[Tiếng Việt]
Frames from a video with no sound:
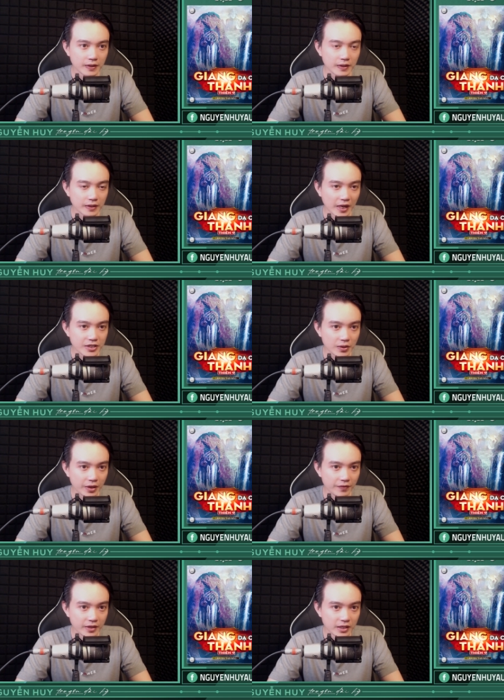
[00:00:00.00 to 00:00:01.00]
và tại sao lại
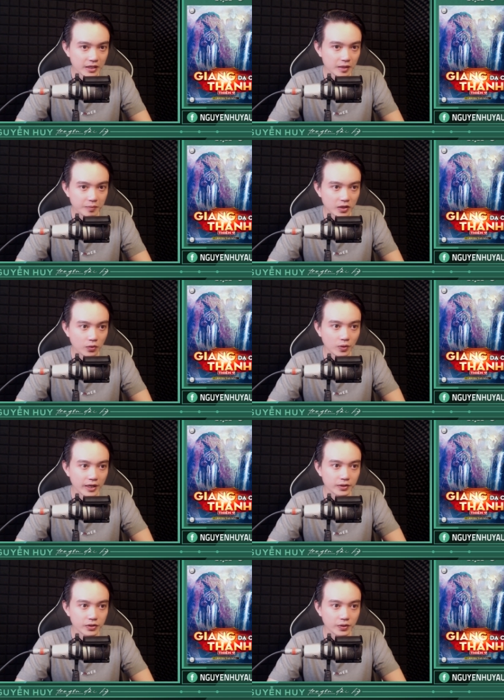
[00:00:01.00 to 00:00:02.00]
phải giết hết mấy con quái
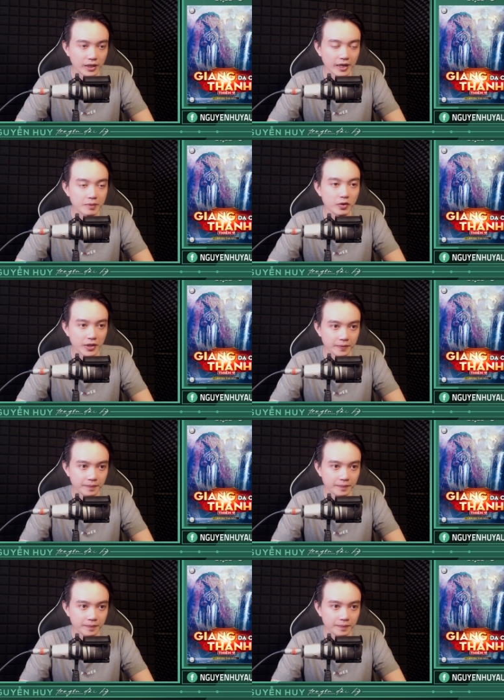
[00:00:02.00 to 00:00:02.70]
đó rồi lặng lẽ bỏ đi.